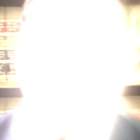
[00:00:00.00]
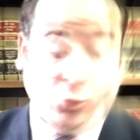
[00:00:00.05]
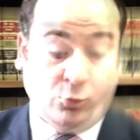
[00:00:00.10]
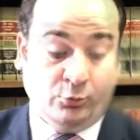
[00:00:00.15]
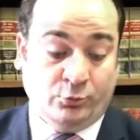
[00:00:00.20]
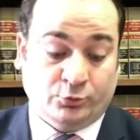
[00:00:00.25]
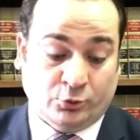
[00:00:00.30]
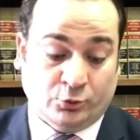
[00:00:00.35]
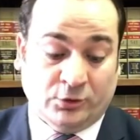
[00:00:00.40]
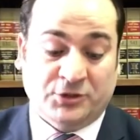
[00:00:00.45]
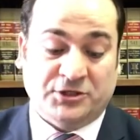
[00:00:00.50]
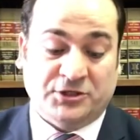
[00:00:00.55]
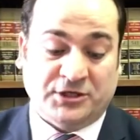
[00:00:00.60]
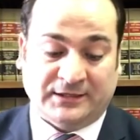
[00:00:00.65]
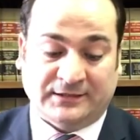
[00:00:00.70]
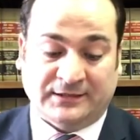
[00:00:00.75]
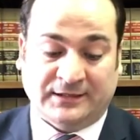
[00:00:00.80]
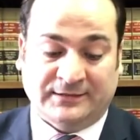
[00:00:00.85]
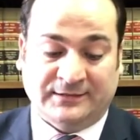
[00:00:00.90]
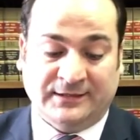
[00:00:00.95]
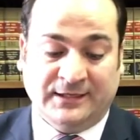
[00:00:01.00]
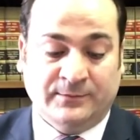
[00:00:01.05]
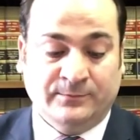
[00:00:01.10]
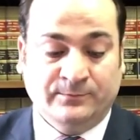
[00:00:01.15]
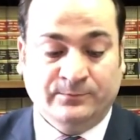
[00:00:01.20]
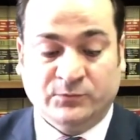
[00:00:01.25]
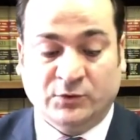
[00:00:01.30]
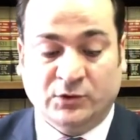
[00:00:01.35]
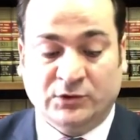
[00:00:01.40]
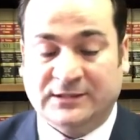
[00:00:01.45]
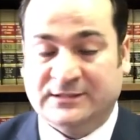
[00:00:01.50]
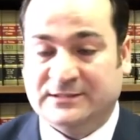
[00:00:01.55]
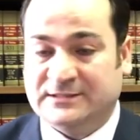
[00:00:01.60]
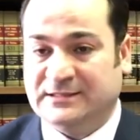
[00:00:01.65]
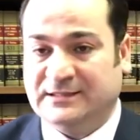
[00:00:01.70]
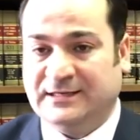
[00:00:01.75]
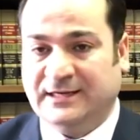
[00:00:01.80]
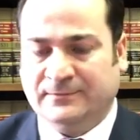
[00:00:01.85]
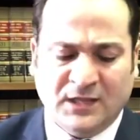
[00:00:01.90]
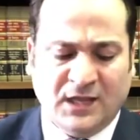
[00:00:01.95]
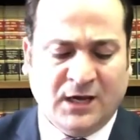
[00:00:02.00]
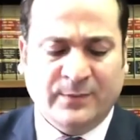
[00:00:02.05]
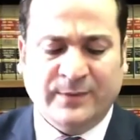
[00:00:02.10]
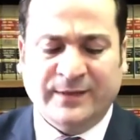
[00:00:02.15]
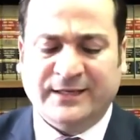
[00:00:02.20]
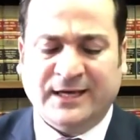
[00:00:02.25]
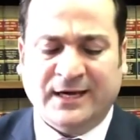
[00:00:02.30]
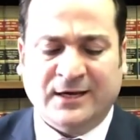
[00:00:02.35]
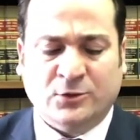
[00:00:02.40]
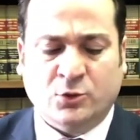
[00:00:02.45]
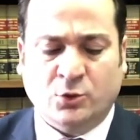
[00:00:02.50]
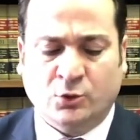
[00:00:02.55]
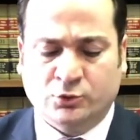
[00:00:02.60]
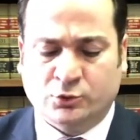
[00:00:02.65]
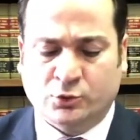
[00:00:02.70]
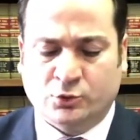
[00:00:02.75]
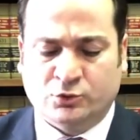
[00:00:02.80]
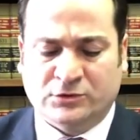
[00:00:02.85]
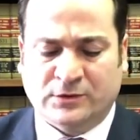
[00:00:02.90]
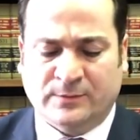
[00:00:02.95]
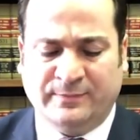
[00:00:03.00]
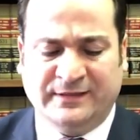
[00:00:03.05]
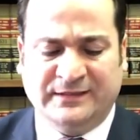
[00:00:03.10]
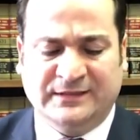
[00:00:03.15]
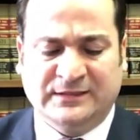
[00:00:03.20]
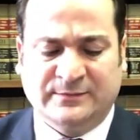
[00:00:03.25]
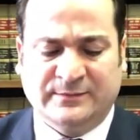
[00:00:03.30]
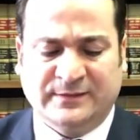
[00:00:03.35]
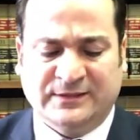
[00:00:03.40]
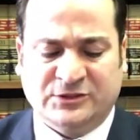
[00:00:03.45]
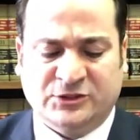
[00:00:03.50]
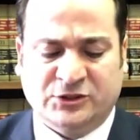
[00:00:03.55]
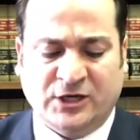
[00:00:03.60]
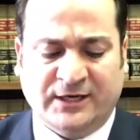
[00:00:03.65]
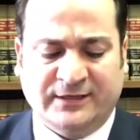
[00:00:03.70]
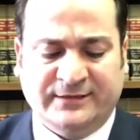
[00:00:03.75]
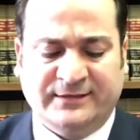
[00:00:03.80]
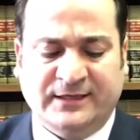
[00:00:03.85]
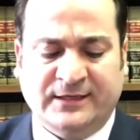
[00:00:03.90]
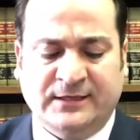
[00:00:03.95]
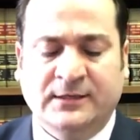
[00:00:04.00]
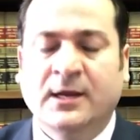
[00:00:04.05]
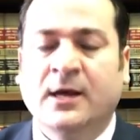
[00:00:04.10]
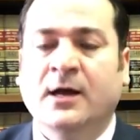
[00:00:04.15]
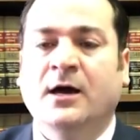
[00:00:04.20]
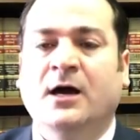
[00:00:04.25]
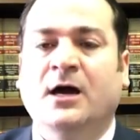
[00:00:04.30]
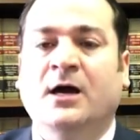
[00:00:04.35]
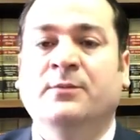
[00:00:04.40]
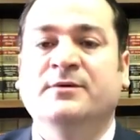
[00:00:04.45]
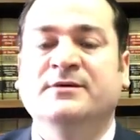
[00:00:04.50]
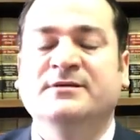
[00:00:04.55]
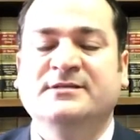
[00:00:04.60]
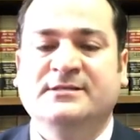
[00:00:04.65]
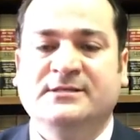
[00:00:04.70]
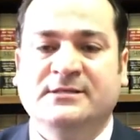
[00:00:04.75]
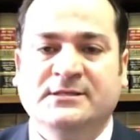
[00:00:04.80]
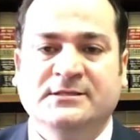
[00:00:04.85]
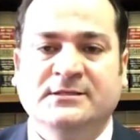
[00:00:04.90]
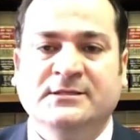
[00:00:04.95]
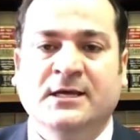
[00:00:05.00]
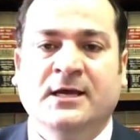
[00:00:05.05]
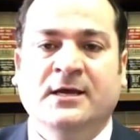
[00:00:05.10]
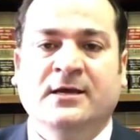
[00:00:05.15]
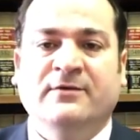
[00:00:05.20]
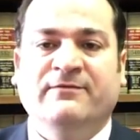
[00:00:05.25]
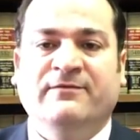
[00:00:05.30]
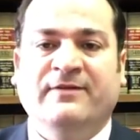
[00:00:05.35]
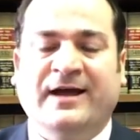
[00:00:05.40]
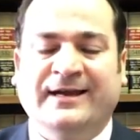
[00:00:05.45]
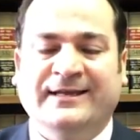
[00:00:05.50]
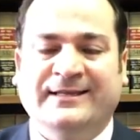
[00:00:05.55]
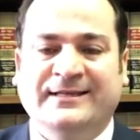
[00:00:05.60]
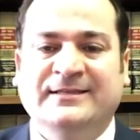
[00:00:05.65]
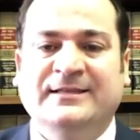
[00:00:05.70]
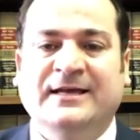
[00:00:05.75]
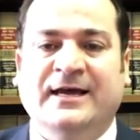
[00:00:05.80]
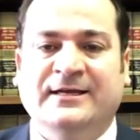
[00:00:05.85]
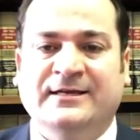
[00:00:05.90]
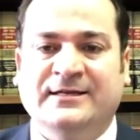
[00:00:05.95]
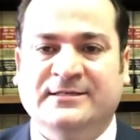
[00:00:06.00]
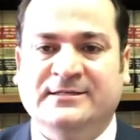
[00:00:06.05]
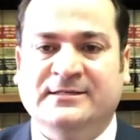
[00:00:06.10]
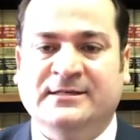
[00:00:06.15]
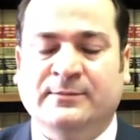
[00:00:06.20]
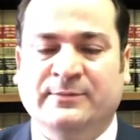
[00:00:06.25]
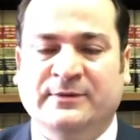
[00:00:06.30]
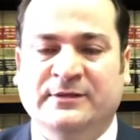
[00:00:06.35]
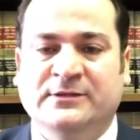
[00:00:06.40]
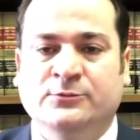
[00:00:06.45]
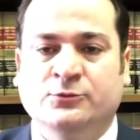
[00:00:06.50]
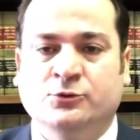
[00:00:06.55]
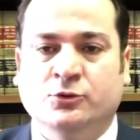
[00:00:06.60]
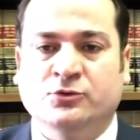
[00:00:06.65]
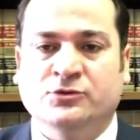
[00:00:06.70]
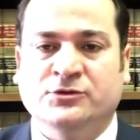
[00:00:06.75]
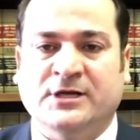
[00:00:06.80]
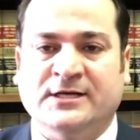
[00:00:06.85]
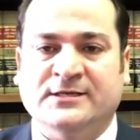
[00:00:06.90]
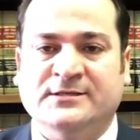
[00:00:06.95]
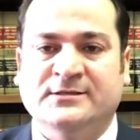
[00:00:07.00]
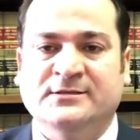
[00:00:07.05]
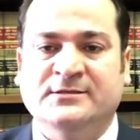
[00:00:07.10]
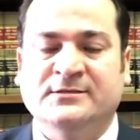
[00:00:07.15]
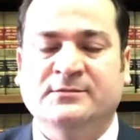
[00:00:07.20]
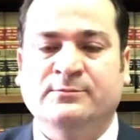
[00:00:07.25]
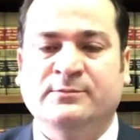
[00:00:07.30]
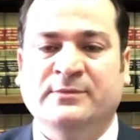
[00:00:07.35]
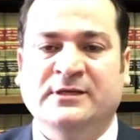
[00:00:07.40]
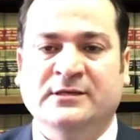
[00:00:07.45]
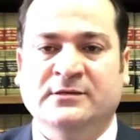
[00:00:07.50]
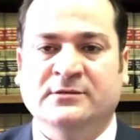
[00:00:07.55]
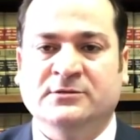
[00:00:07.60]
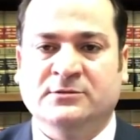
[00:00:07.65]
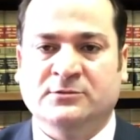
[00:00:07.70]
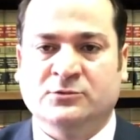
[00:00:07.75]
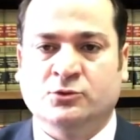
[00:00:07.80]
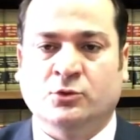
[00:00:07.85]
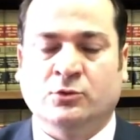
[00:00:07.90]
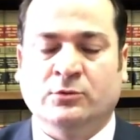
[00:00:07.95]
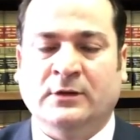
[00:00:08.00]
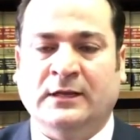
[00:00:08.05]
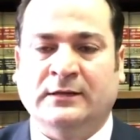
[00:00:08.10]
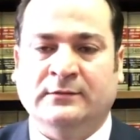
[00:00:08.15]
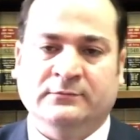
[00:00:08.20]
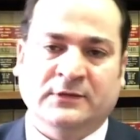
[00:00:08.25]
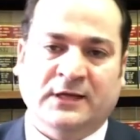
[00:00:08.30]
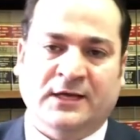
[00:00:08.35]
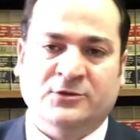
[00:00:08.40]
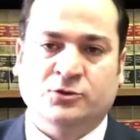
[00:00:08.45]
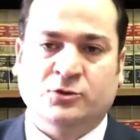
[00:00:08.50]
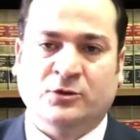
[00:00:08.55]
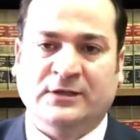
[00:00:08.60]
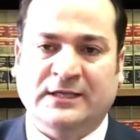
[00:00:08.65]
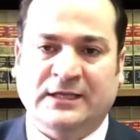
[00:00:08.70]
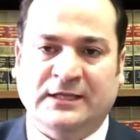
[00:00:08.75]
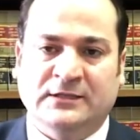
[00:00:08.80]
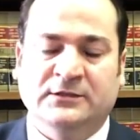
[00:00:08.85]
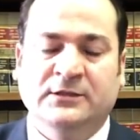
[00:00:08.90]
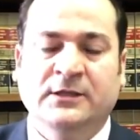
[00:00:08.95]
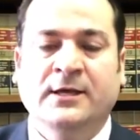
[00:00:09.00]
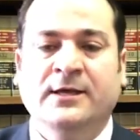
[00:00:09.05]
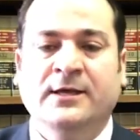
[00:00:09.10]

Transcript: görmüş olacaklar diyeyim. dolayısıyla Amerikan konsolosluğuna bildirmeniz şart değil ama siz vergi dairesine bildirmiş olacaksınız. Bir yıl sonra yani daha sonraki yıl